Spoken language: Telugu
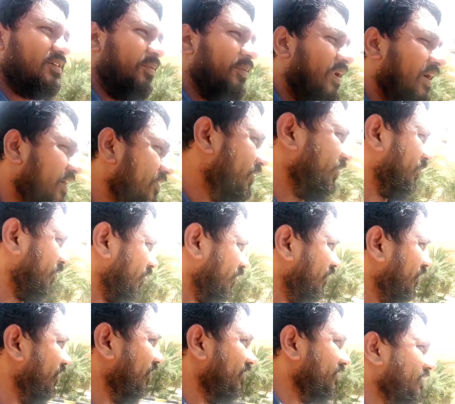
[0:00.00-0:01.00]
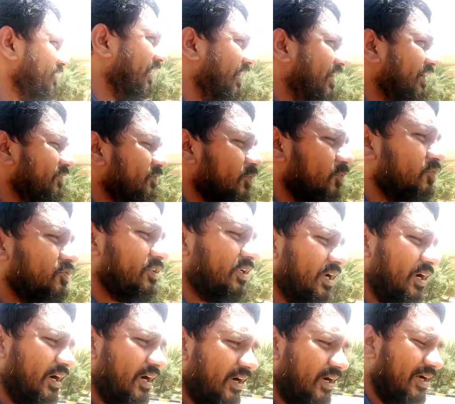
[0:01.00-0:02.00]
నిజమే కాదు బ్రో యాడ
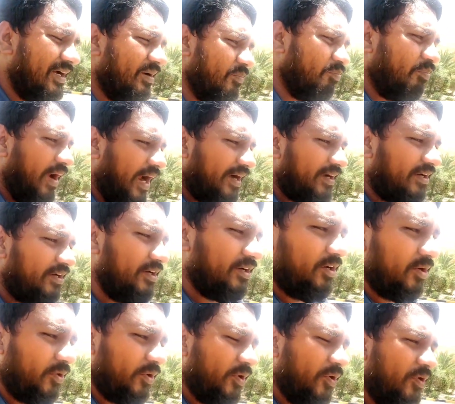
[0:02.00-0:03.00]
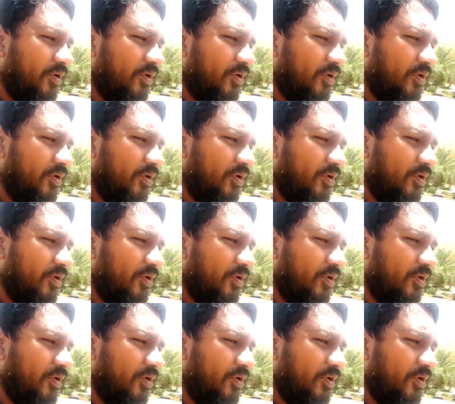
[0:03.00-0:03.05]
చూసినా బ్యాటరీ నీళ్లు